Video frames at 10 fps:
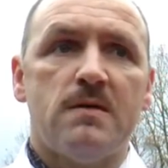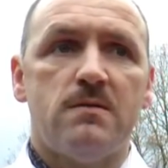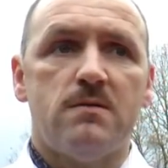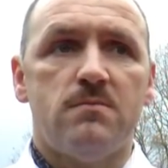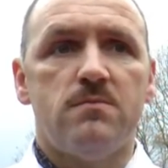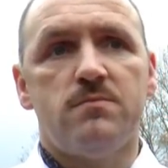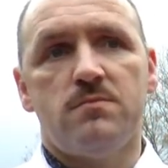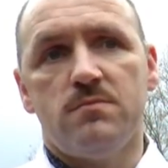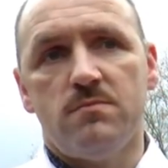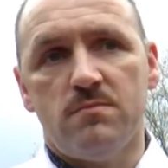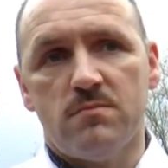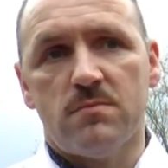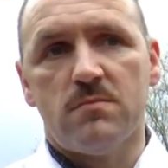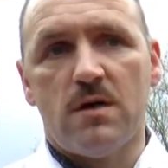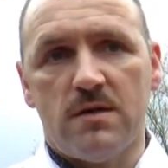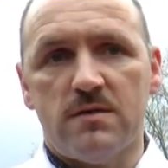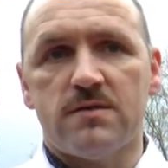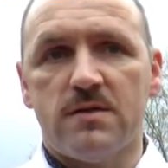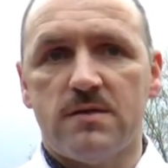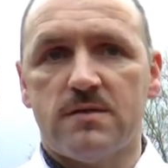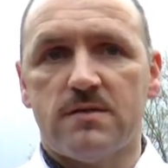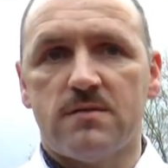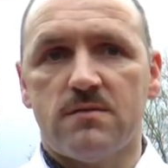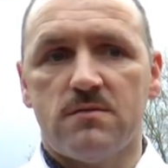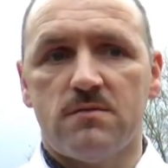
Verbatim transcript: ähm, einerseits äh,